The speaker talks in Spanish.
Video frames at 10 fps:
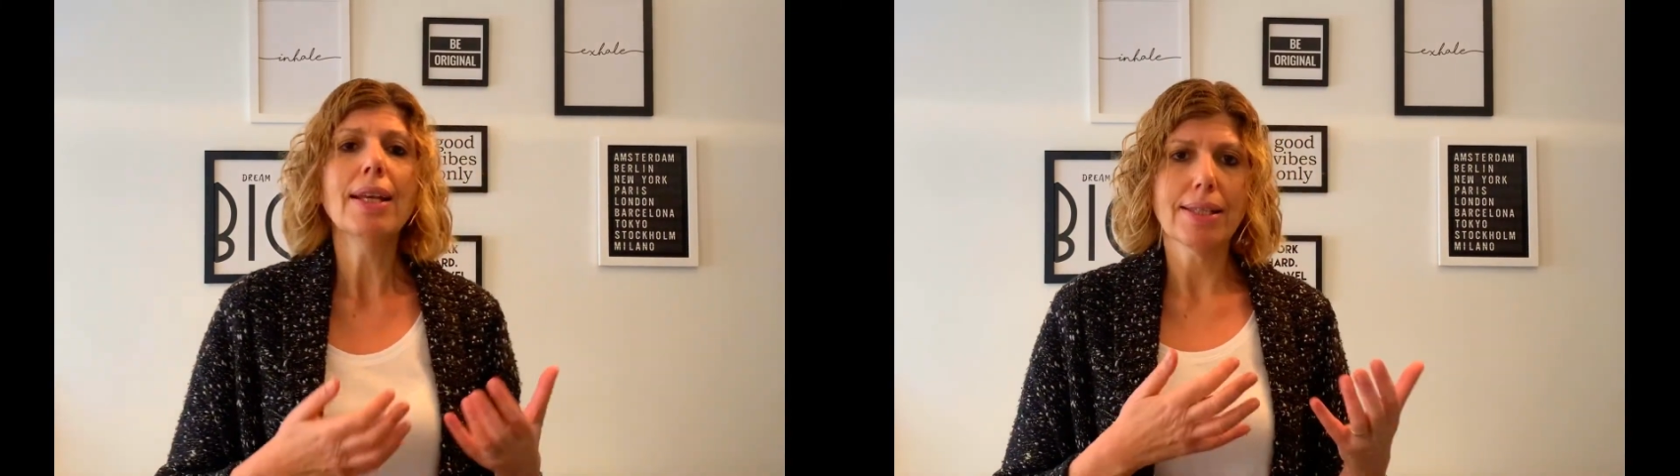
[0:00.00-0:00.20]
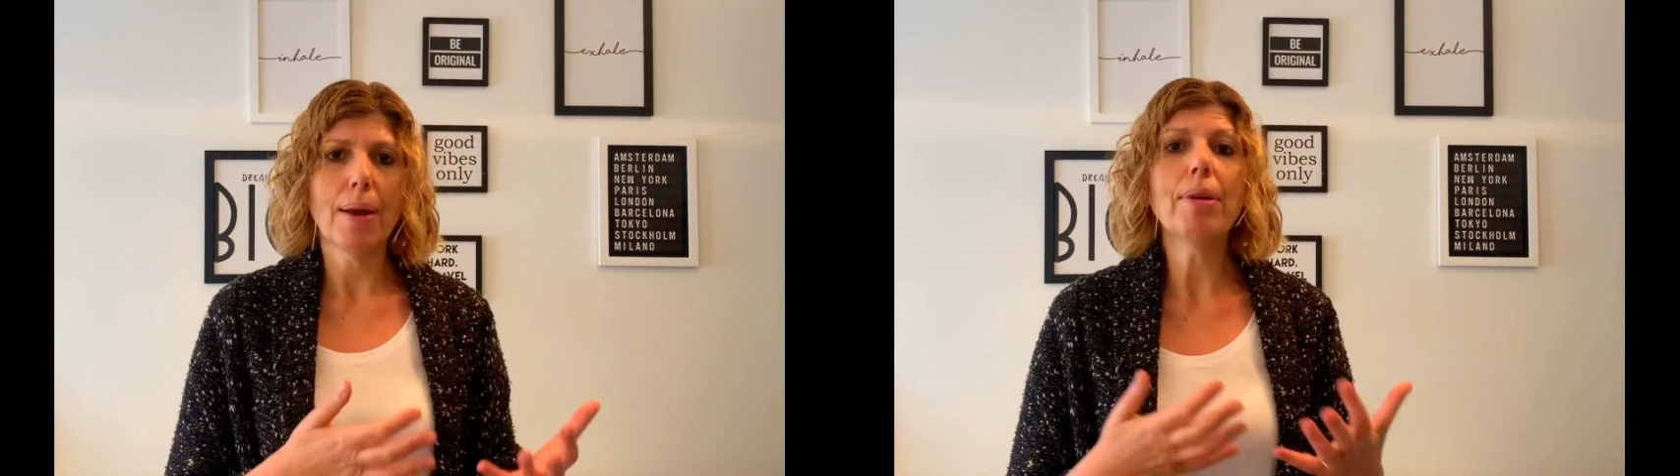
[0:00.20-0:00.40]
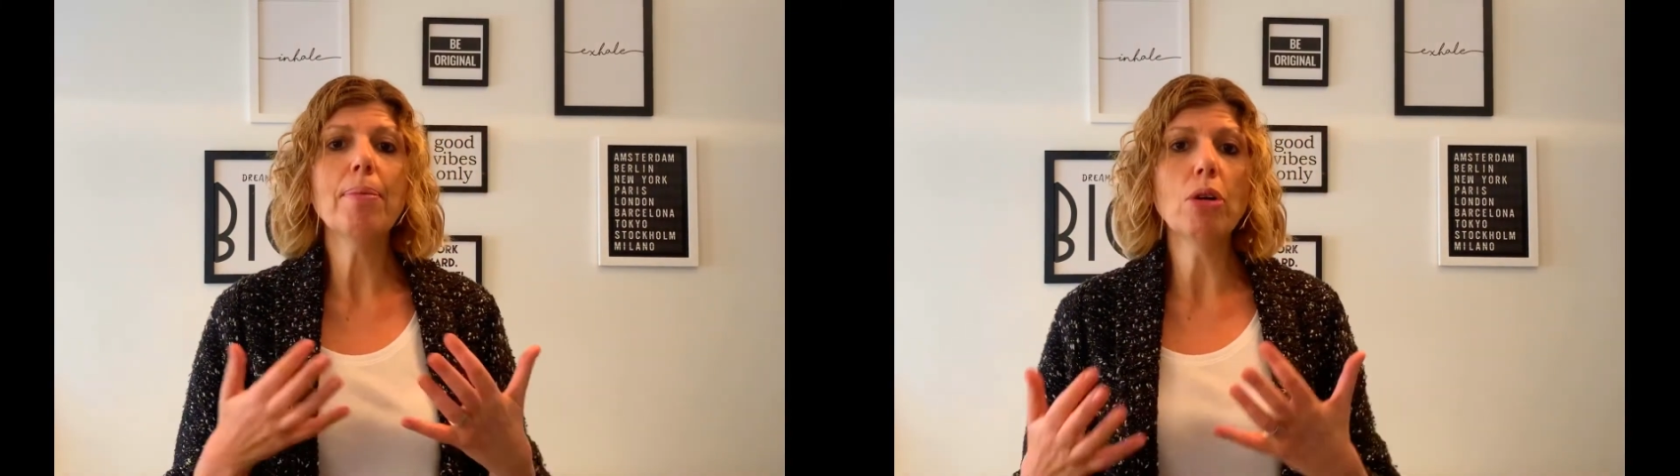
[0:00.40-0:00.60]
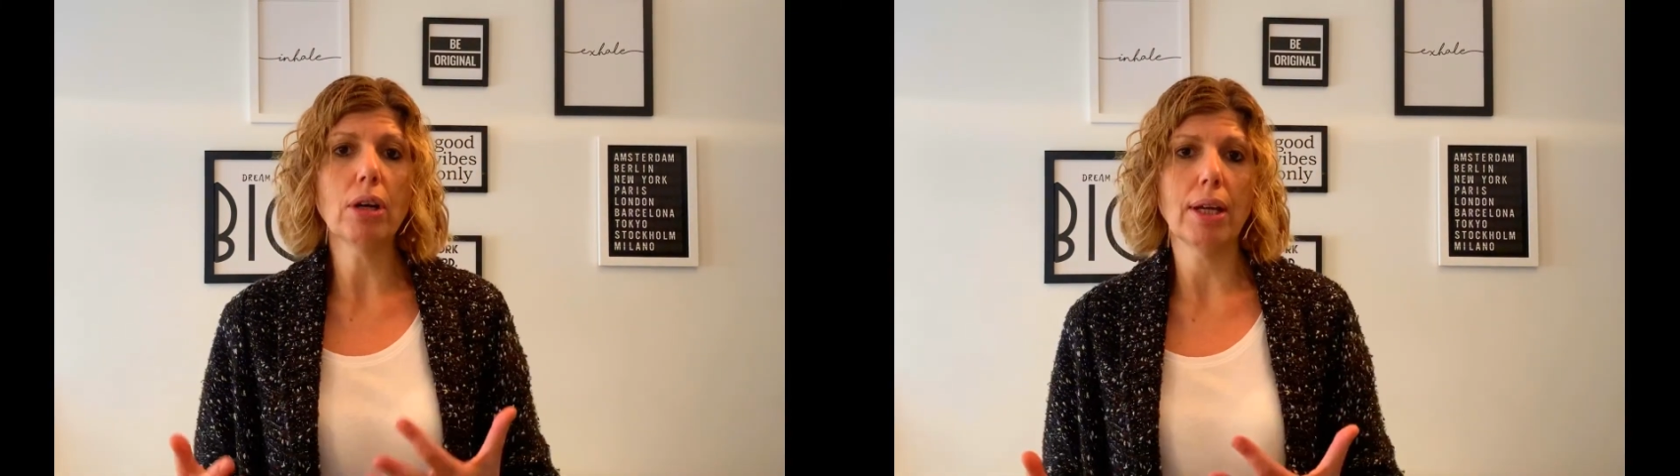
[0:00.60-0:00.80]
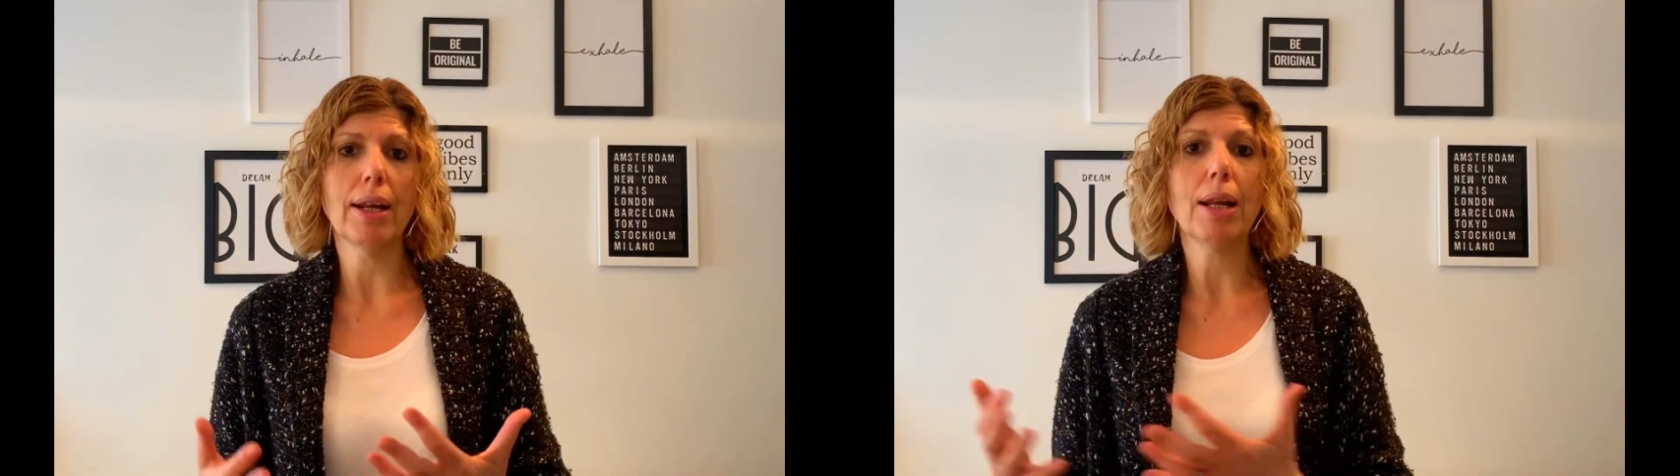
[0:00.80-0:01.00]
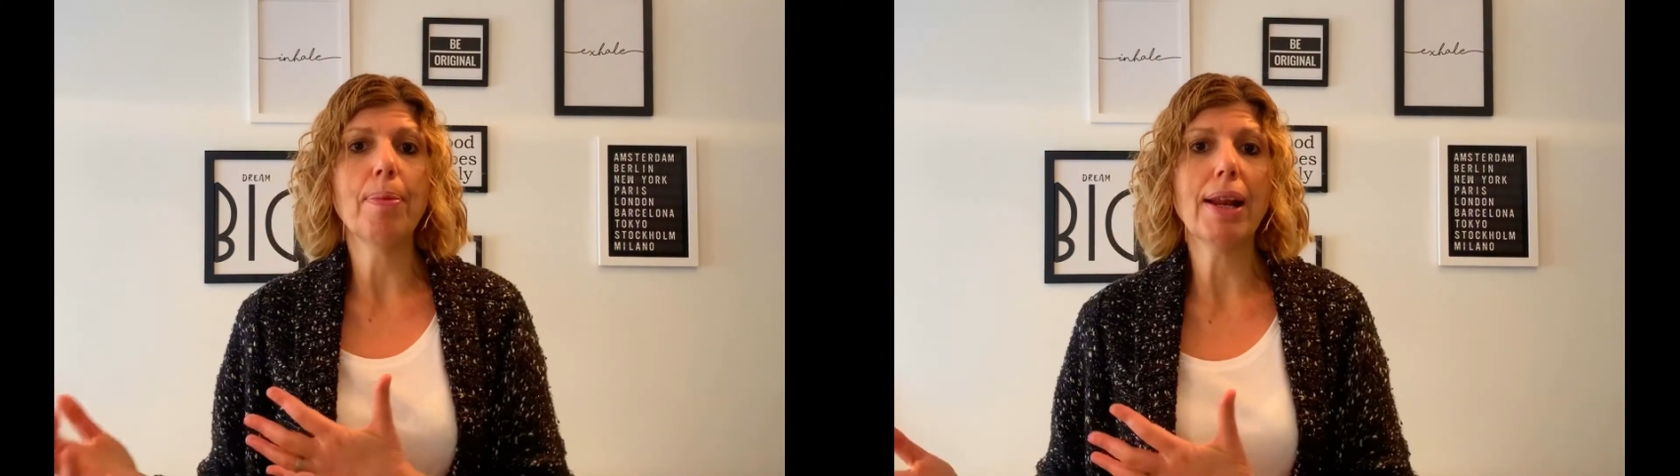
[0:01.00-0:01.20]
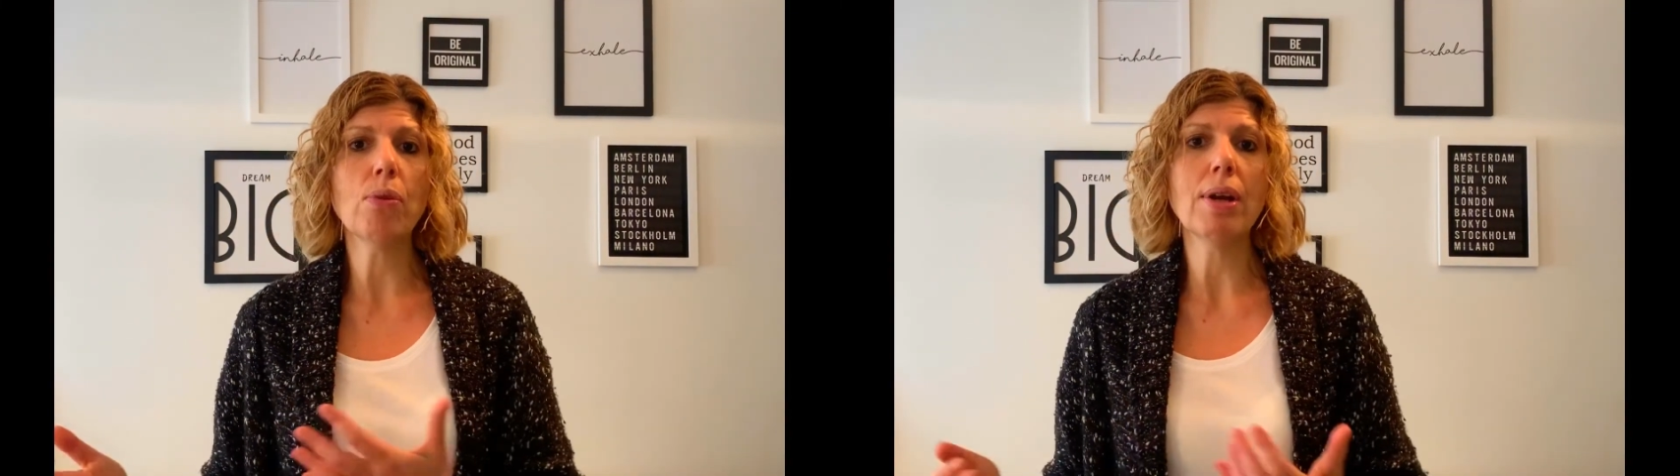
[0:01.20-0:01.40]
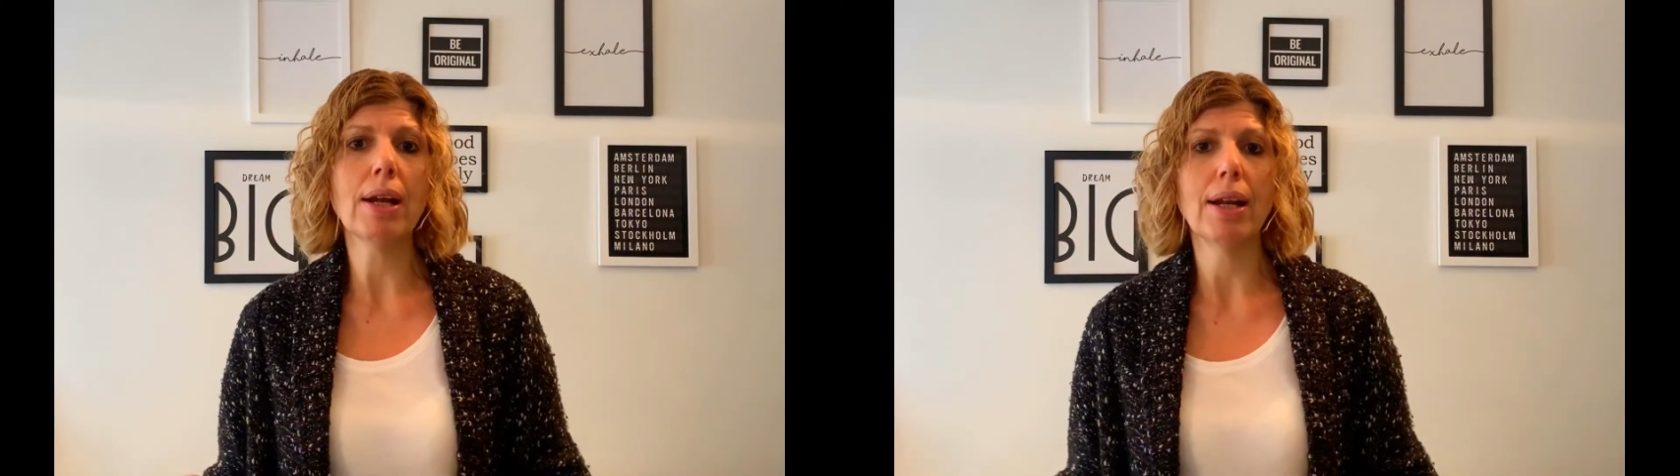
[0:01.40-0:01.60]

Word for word: Sabemos que reparar una